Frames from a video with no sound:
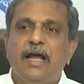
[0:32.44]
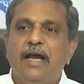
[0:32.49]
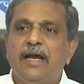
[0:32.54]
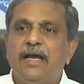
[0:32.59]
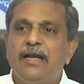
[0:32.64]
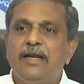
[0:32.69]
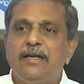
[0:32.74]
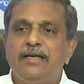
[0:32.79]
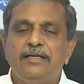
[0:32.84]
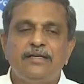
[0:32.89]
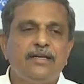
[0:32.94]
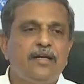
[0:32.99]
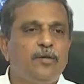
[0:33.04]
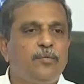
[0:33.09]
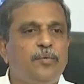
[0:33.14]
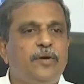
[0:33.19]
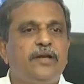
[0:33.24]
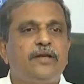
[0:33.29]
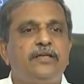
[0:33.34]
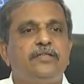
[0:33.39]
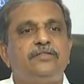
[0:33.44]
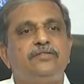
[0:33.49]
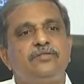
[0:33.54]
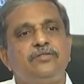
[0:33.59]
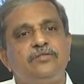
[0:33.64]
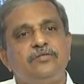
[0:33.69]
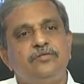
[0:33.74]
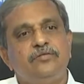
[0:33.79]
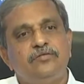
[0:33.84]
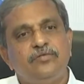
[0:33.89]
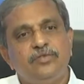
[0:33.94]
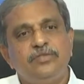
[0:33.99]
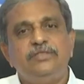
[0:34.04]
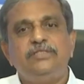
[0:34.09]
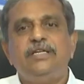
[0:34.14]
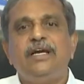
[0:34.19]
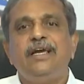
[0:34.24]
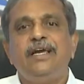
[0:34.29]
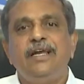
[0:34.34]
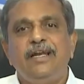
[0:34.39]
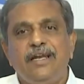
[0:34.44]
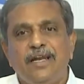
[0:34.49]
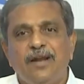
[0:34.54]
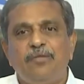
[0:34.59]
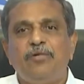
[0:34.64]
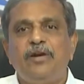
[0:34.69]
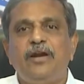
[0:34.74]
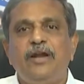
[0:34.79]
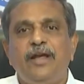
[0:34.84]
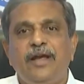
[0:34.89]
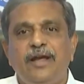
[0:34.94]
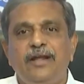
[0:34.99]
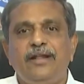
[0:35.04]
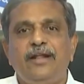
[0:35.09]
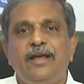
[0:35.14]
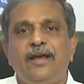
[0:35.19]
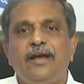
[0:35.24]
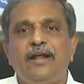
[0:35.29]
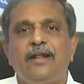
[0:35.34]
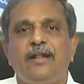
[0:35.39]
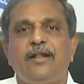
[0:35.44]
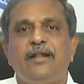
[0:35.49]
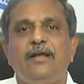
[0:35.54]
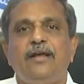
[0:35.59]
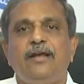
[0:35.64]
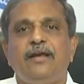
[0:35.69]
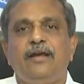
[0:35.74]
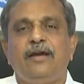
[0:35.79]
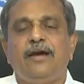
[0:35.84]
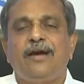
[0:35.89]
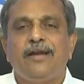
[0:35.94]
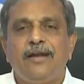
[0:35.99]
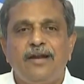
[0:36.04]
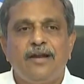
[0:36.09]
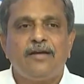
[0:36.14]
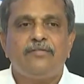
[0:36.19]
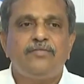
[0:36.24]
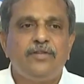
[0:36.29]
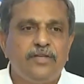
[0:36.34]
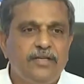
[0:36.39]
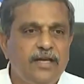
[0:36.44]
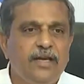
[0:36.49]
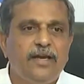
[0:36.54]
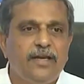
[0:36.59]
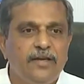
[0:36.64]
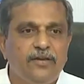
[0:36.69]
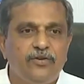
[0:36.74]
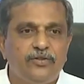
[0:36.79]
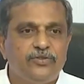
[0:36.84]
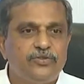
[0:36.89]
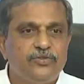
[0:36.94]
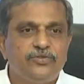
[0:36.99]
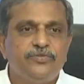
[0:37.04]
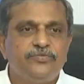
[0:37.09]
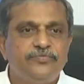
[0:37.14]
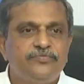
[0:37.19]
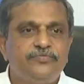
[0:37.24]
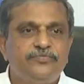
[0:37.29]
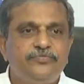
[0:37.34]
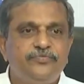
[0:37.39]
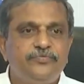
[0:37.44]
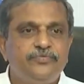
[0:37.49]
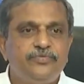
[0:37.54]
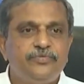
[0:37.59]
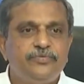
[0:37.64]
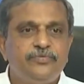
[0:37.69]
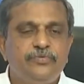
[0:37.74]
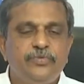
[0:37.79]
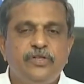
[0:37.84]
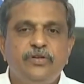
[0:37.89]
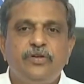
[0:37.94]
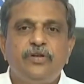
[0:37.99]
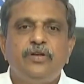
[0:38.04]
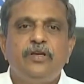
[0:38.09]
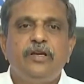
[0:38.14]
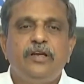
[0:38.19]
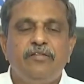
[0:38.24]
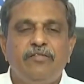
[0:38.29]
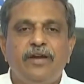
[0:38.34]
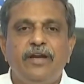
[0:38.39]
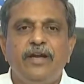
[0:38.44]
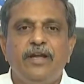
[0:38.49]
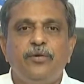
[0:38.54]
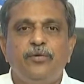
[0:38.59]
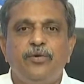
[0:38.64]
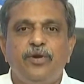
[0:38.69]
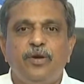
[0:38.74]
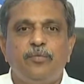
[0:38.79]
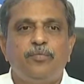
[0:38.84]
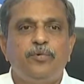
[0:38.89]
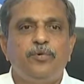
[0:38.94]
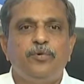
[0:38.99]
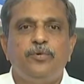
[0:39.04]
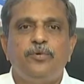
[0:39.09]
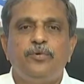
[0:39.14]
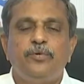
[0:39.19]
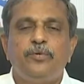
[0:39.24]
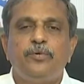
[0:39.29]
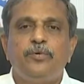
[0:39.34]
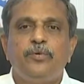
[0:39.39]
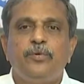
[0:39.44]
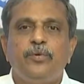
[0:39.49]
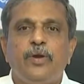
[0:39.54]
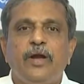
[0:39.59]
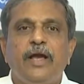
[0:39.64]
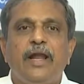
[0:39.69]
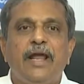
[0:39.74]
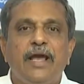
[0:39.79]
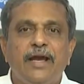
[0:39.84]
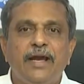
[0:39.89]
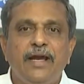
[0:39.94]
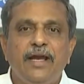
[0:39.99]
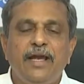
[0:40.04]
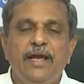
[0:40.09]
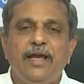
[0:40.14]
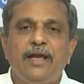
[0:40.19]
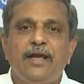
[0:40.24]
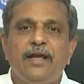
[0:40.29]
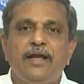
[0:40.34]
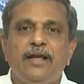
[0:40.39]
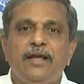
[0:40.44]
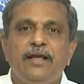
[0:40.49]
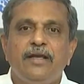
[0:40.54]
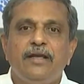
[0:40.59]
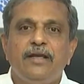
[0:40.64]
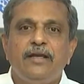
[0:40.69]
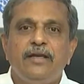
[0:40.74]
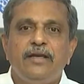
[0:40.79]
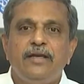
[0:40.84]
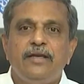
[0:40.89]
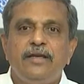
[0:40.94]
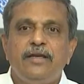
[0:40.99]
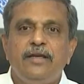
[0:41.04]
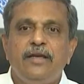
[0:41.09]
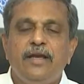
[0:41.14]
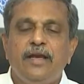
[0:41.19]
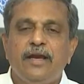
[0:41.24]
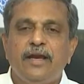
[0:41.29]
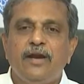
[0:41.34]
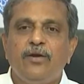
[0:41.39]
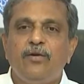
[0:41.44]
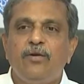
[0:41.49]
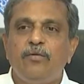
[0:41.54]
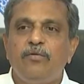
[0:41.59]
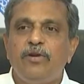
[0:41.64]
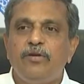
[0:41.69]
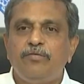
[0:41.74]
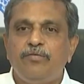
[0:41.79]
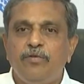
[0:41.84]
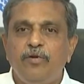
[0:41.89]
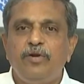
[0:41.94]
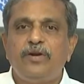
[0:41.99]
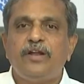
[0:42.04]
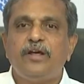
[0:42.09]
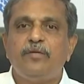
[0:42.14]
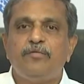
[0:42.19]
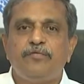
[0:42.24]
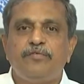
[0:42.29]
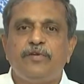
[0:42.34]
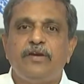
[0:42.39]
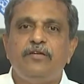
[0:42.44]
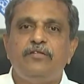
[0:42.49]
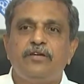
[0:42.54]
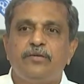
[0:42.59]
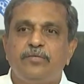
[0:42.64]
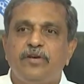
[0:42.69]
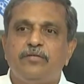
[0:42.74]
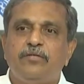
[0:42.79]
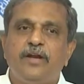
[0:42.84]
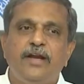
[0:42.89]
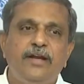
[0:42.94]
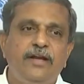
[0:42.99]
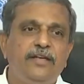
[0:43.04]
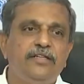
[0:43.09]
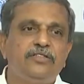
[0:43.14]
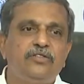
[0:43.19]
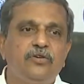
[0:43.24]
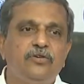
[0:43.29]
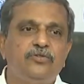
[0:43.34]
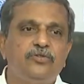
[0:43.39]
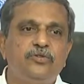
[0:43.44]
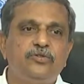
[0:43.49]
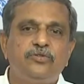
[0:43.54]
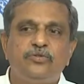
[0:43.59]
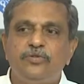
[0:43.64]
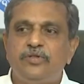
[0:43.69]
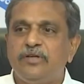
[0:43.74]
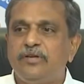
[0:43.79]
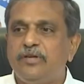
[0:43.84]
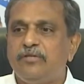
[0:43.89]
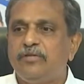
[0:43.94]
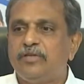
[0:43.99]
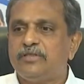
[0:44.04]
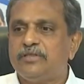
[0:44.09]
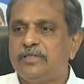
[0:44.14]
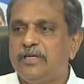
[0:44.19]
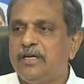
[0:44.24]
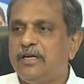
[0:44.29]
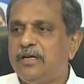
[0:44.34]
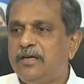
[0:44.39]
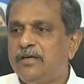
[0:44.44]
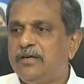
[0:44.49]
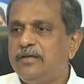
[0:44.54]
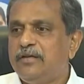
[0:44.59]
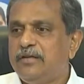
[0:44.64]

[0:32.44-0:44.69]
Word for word: అలాగే రీజనల్ పార్టీస్ వచ్చాయి నిలబడినాయి దే ఆర్ ది ఆర్డర్ ఆఫ్ ది డే ఈరోజు ఇవన్నీ ఉన్నప్పుడు అలాగే ఏ గవర్నమెంట్ ఫుల్ టర్మ్ ఫైవ్ ఇయర్ మనం నైంటీస్లో చూసుకుంటే వరుసగా